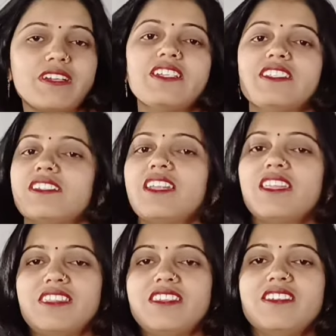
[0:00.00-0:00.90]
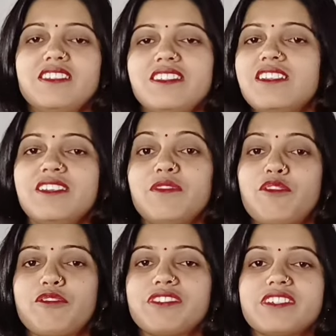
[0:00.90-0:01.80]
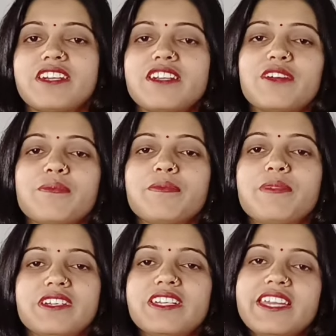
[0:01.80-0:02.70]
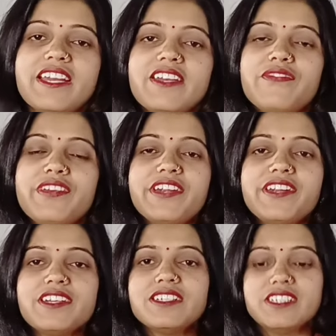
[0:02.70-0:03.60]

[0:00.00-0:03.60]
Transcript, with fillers: मकर संक्रांति थी इसीलिए और ठंडा बढ़ गया है फ्रेंड